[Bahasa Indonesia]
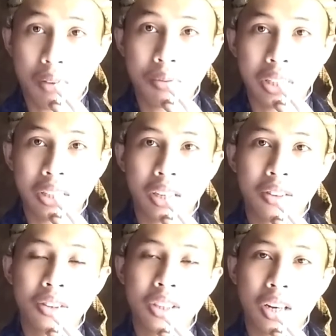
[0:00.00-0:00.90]
Kawi
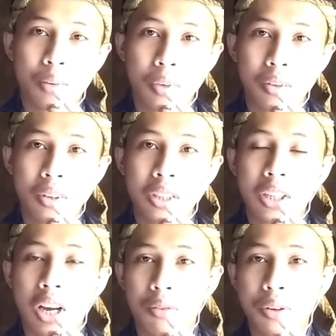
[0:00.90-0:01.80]
yaitu cara
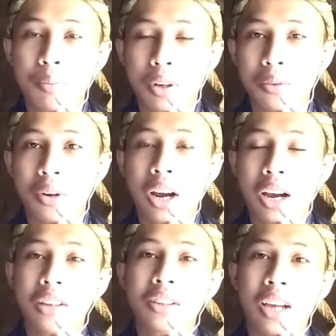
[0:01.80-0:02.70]
menulis kawi
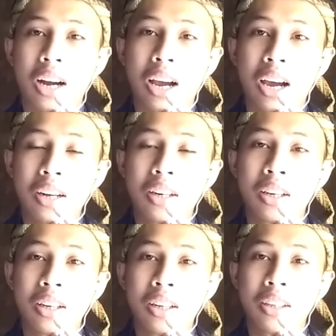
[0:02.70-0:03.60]
menggunakan carakan
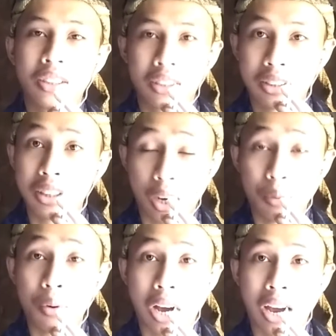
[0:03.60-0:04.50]

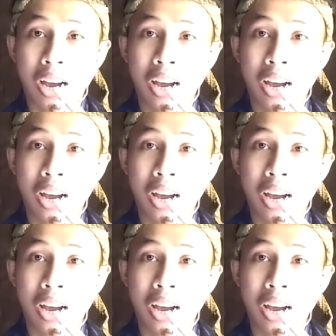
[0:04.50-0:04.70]
Jawa.